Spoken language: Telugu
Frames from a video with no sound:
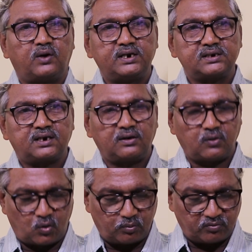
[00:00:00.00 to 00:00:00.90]
వాట్ ఈస్ కాల్డ్
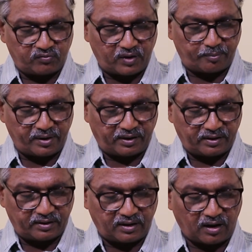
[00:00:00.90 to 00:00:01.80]
హోమ్ ఫర్ మీ
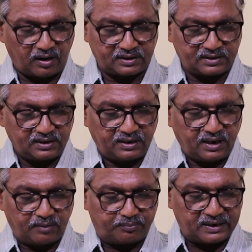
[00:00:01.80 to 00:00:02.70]
నాట్
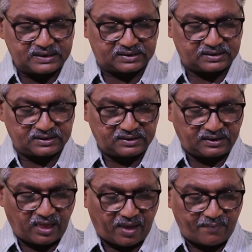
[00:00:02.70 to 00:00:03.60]
ఎ ప్లేస్
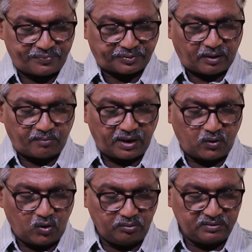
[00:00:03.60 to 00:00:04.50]
మై
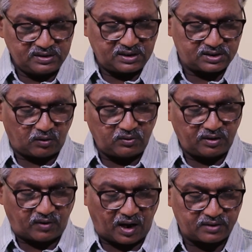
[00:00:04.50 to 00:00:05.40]
హోమ్ ఈజ్ ద సౌండ్
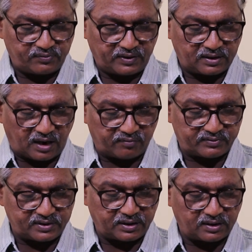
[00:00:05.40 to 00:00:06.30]
ఆఫ్ హార్ట్ ఫెల్ట్
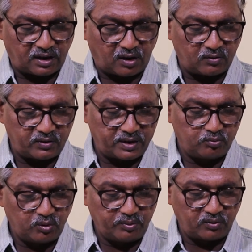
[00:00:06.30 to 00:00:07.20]
లాఫ్టర్ అండ్ లౌడ్
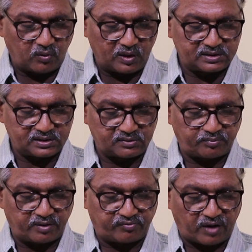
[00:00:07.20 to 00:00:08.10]
అండ్ బూమింగ్ వాయిసెస్
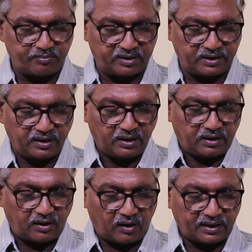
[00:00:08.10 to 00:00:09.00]
ఆఫ్ మై ఫ్యామిలీ
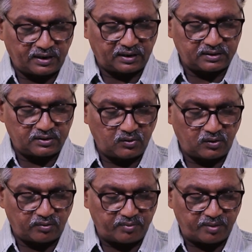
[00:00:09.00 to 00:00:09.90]
నాకింగ్ ఆన్ ద
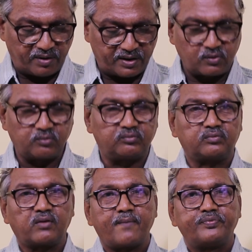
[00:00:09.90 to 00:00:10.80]
డోర్ ఆఫ్ మై బెడ్రూమ్
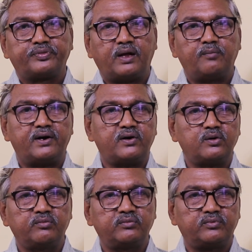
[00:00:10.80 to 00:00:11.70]
నా
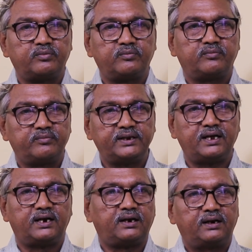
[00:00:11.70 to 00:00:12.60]
బెడ్రూమ్ మీద
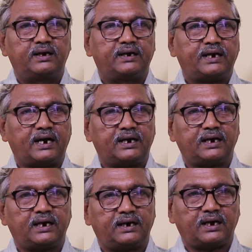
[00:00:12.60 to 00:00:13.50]
టక
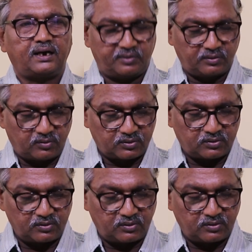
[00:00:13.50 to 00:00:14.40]
టక టకమని
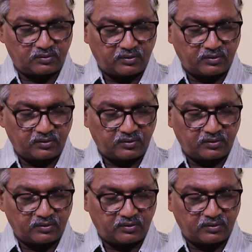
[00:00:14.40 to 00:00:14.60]
కొట్టుకుంటూ